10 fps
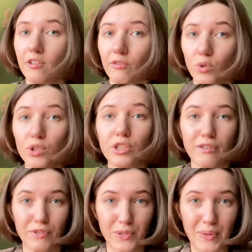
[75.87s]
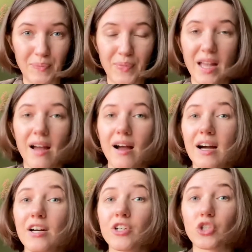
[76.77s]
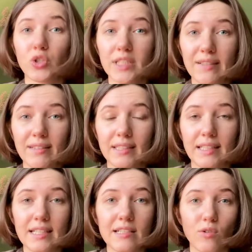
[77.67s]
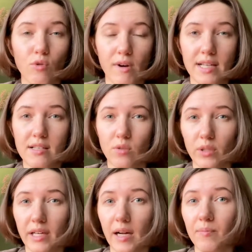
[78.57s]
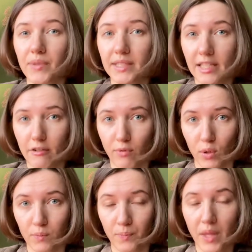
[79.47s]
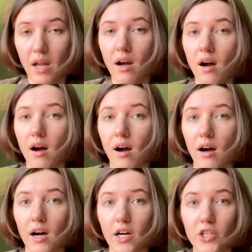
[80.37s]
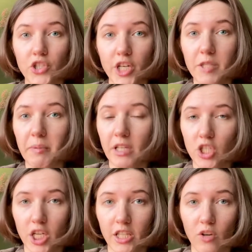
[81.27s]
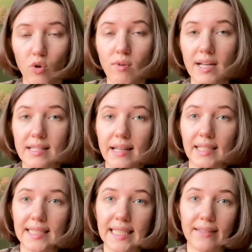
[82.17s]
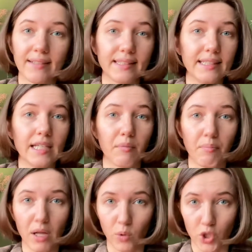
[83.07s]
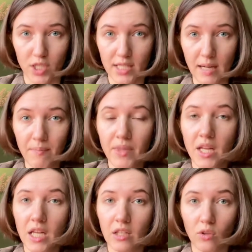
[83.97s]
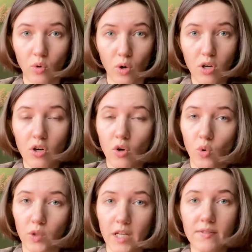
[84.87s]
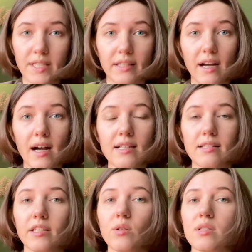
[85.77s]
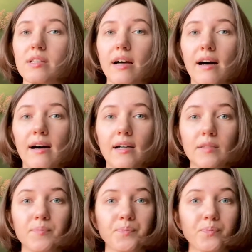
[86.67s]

Вот и все. Что делать, если у вас только телефон? А, через приложение у вас так сделать не получится, но у нас всегда остается